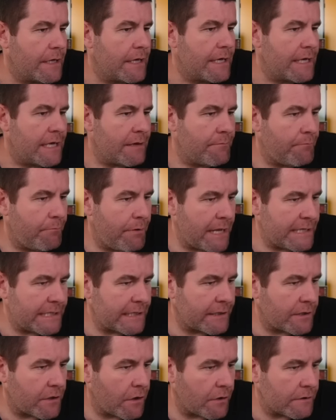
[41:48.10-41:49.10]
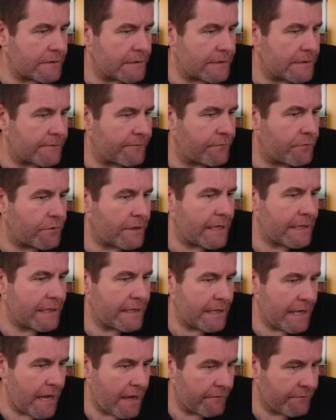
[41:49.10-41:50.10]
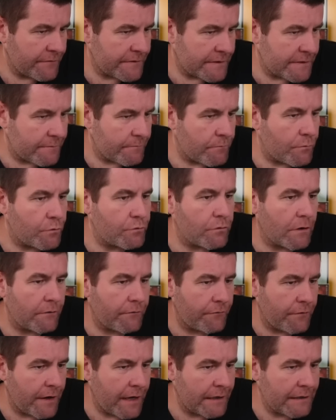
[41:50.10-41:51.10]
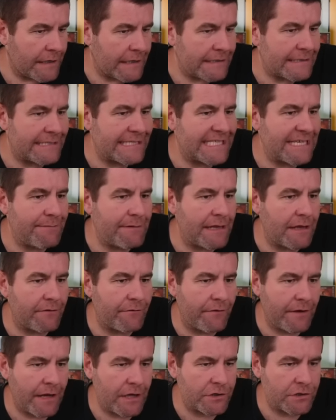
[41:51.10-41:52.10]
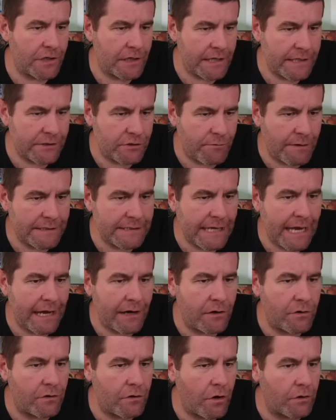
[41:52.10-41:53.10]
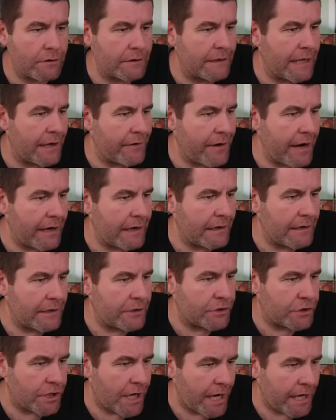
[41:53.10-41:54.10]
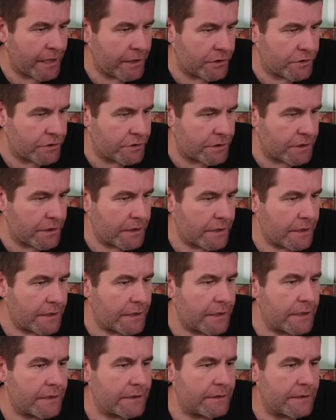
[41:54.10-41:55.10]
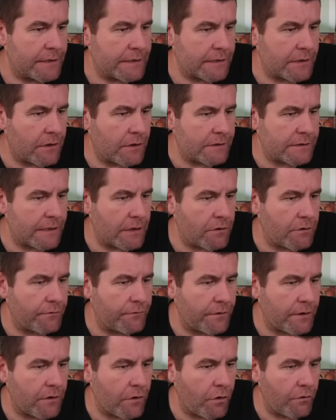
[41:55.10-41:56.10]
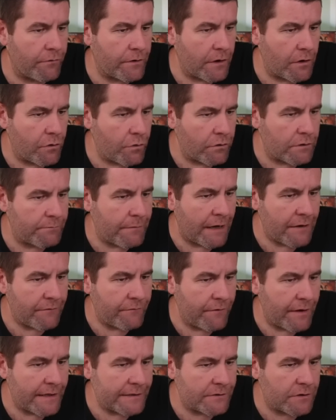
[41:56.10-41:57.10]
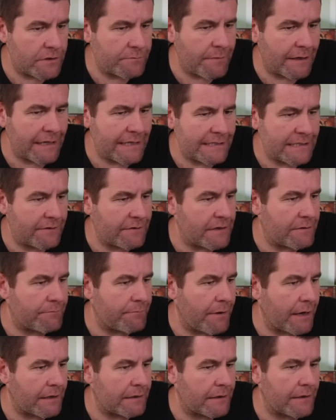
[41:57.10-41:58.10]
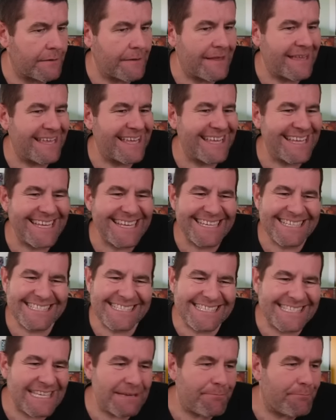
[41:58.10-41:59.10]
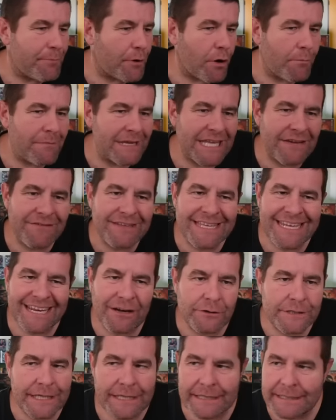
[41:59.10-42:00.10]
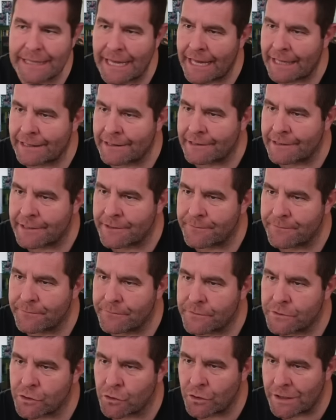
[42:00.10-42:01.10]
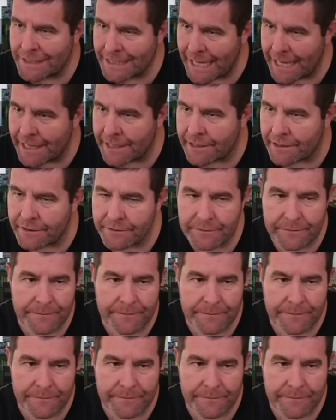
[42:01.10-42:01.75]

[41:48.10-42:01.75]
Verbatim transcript: Implicit costs for ETFs, mutual fund and similar financial instruments are not directly charged. These costs are often overlooked by investors but can significantly impact... Sì, però mi devi dire cosa intendi. Sono i TER?